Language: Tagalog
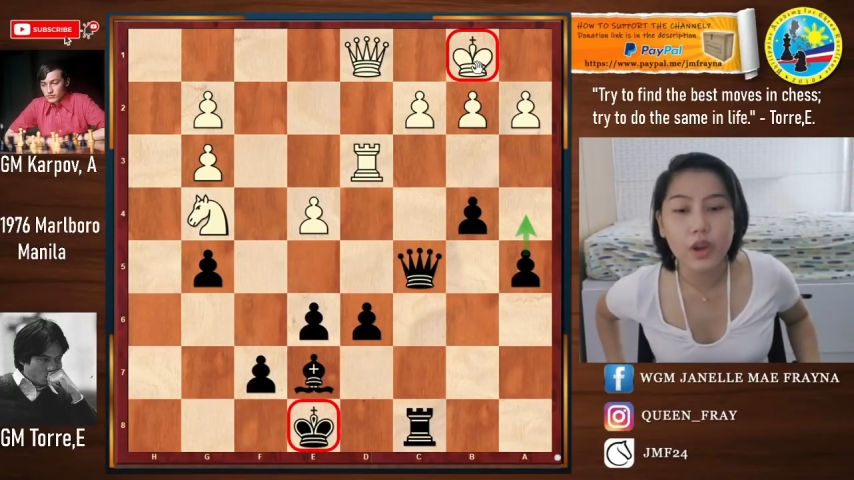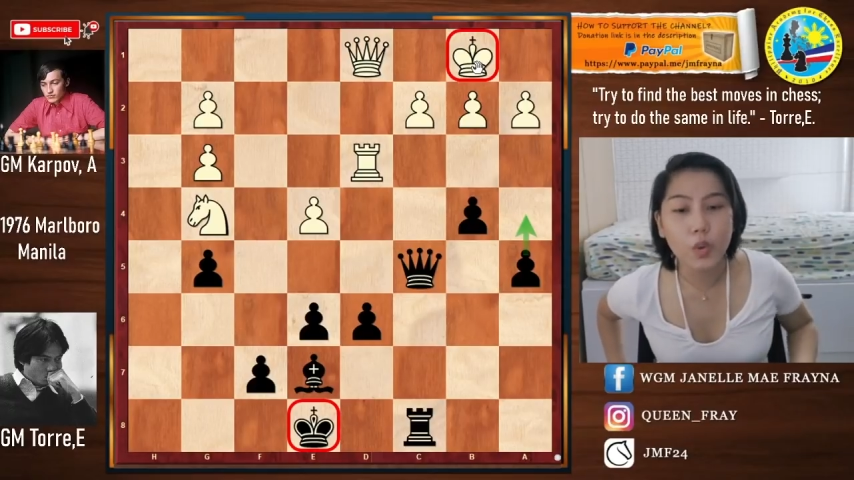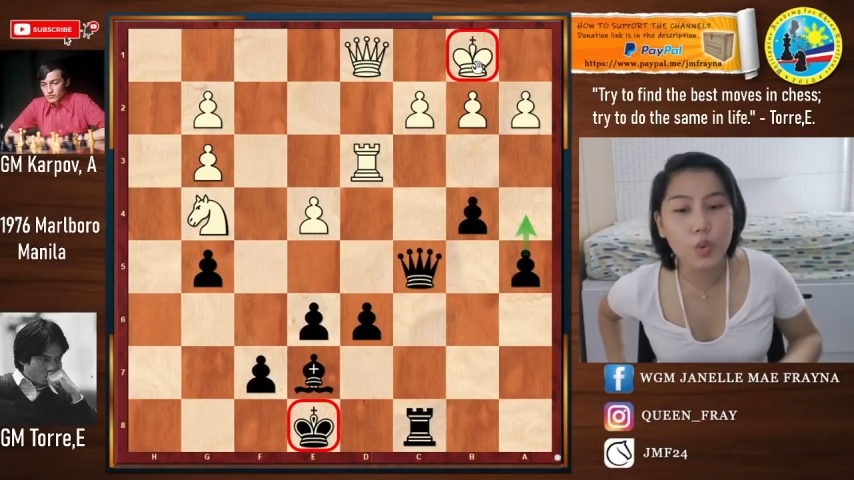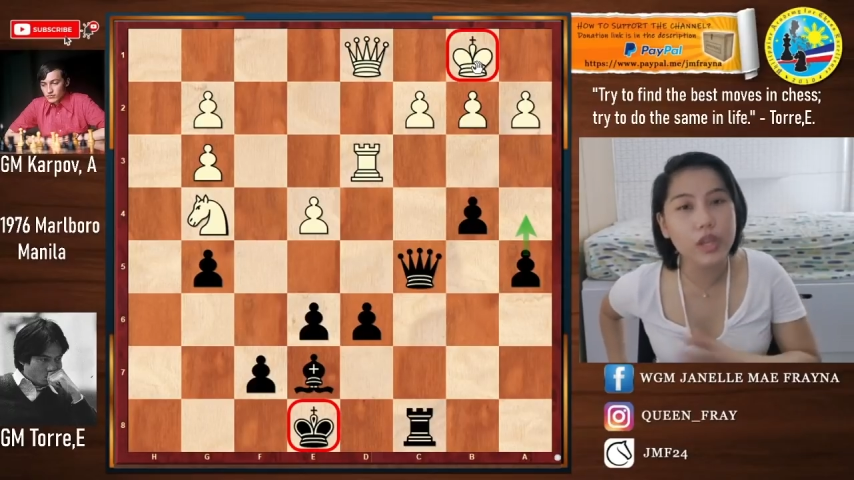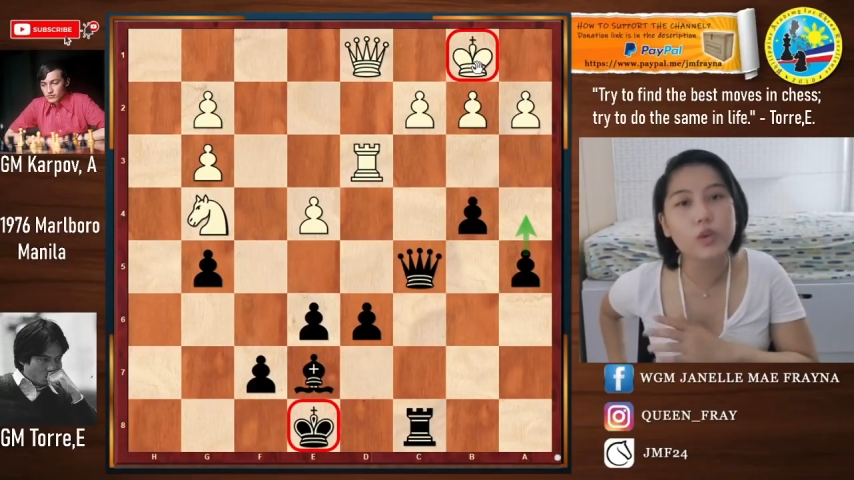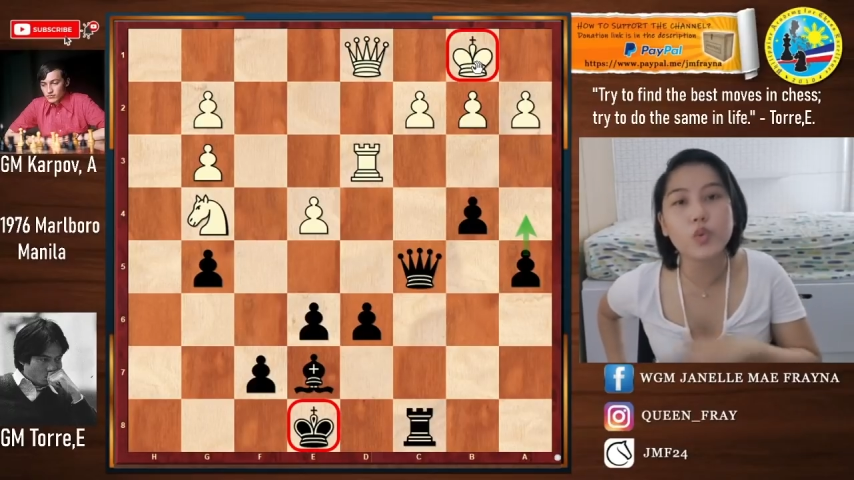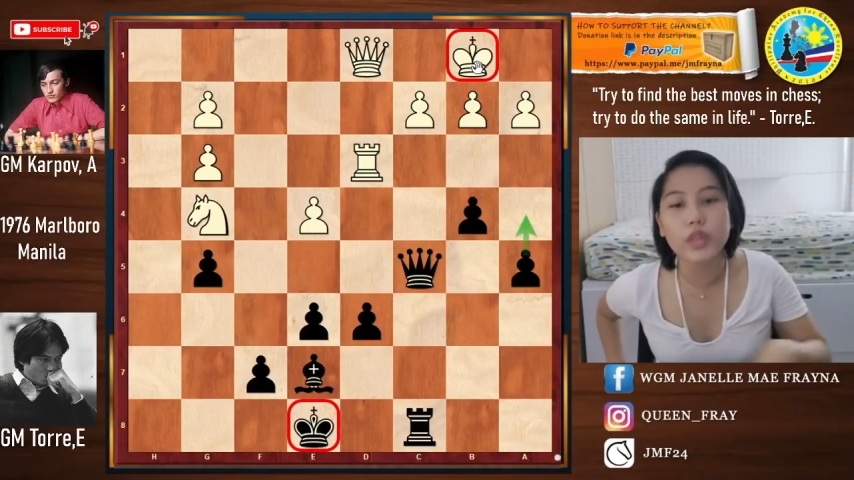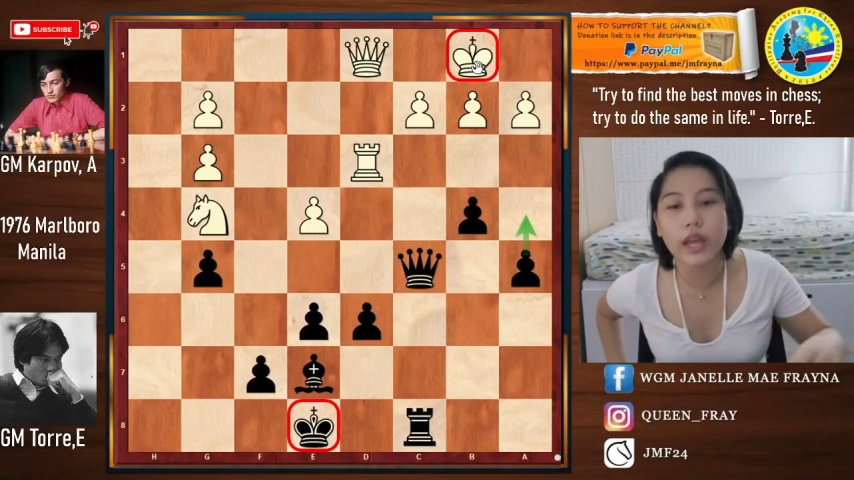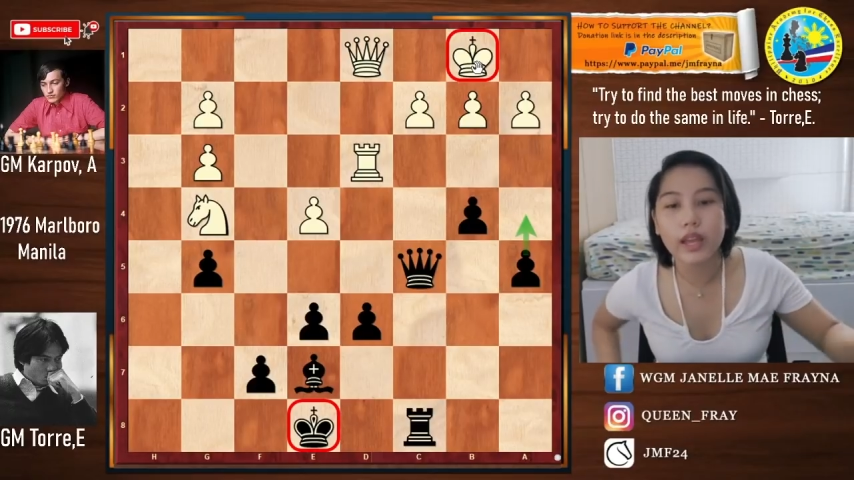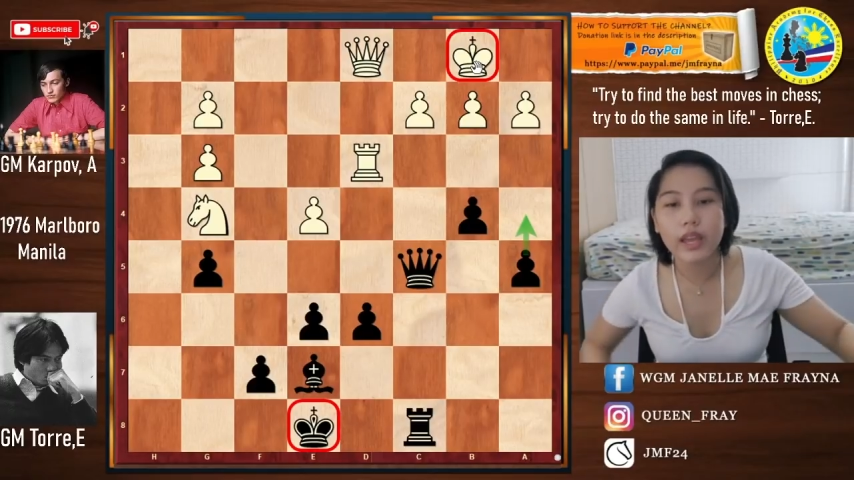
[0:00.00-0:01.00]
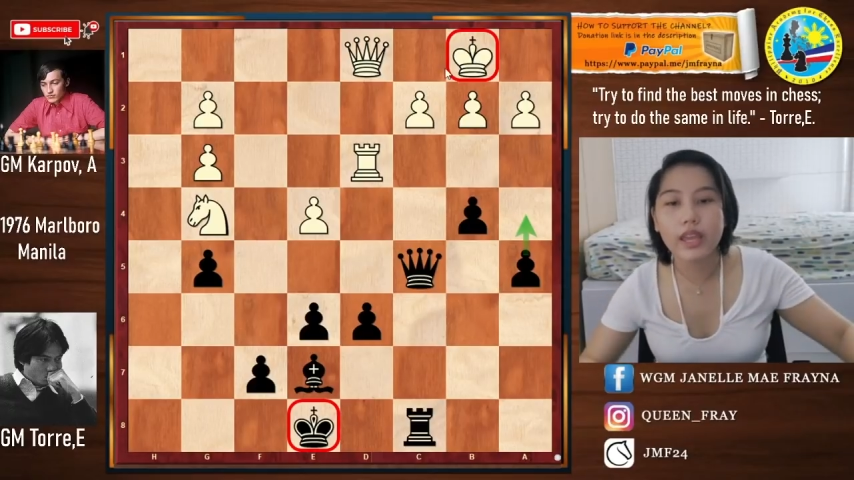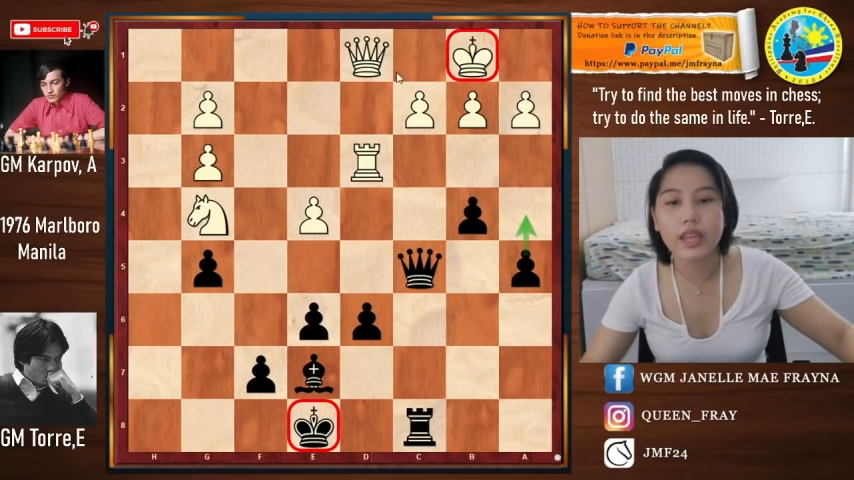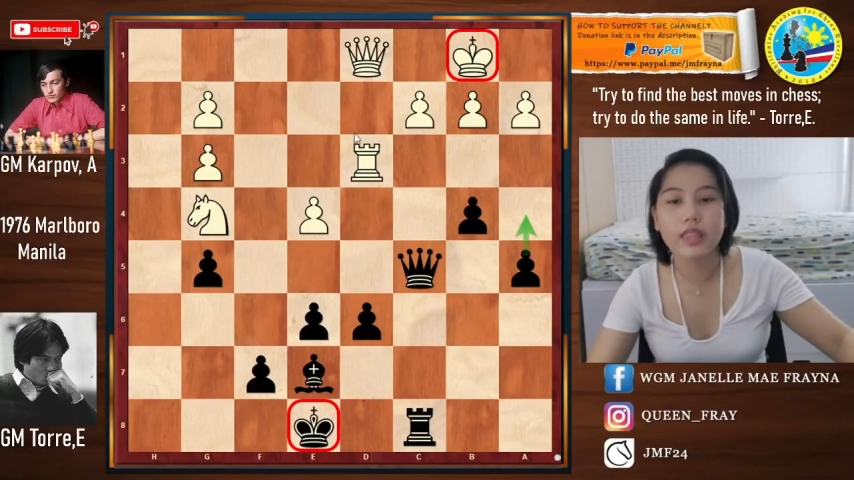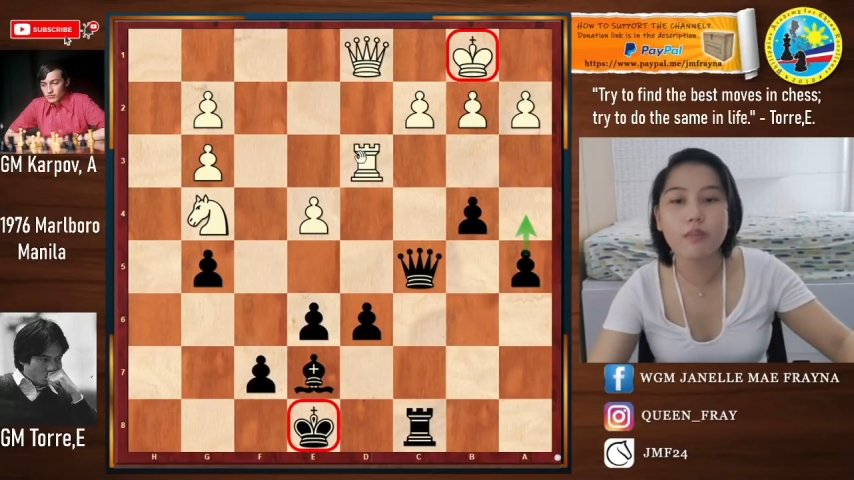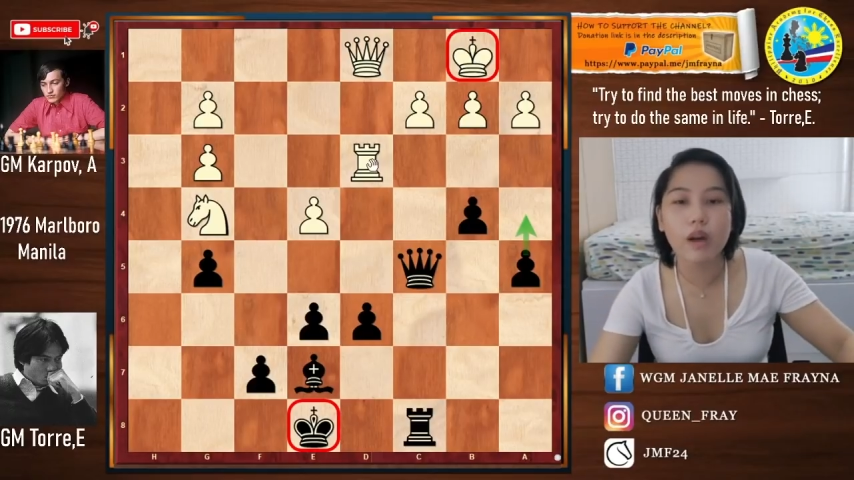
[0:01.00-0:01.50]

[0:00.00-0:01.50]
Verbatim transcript: Unang-una, hindi